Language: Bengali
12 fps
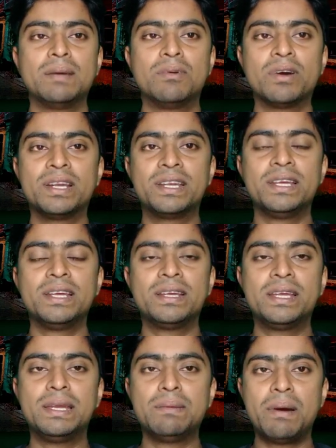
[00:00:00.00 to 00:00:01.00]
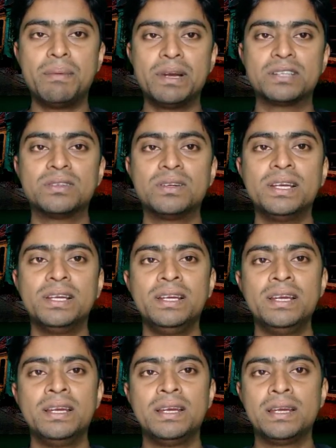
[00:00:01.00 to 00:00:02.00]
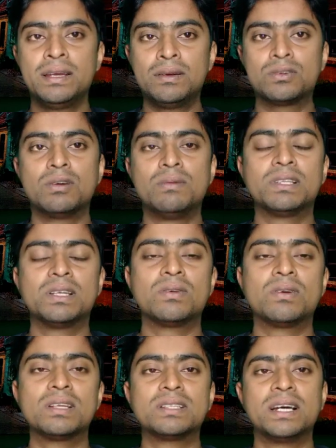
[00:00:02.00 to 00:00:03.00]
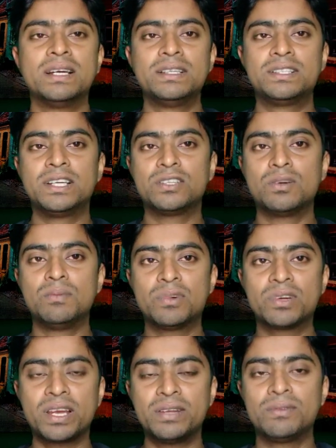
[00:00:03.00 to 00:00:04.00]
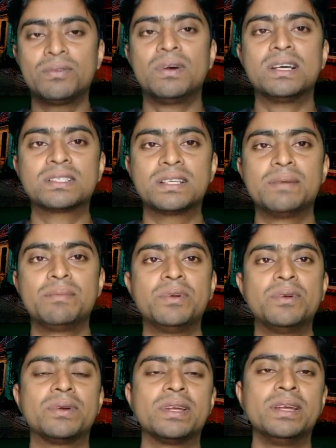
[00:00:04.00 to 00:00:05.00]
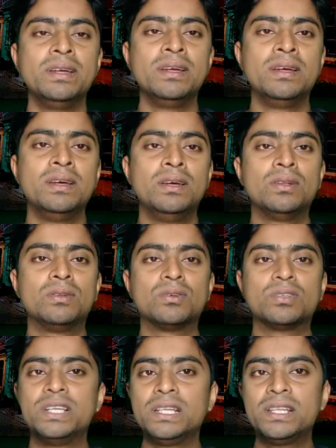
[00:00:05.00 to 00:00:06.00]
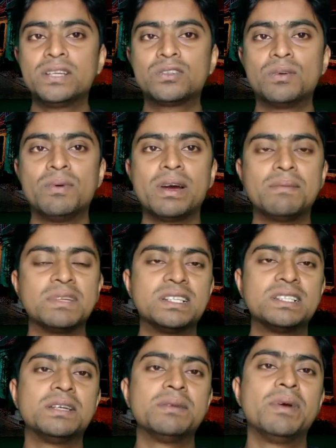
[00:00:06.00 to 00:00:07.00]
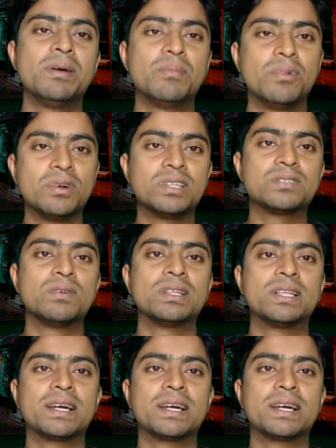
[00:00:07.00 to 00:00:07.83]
এবং এটি কিভাবে আসলে সমাধান করা যায় সেই সম্পর্কে কিন্তু আজকের এই ভিডিওটি তো শীতের সময় আমাদের যে ভোল্টেজগুলো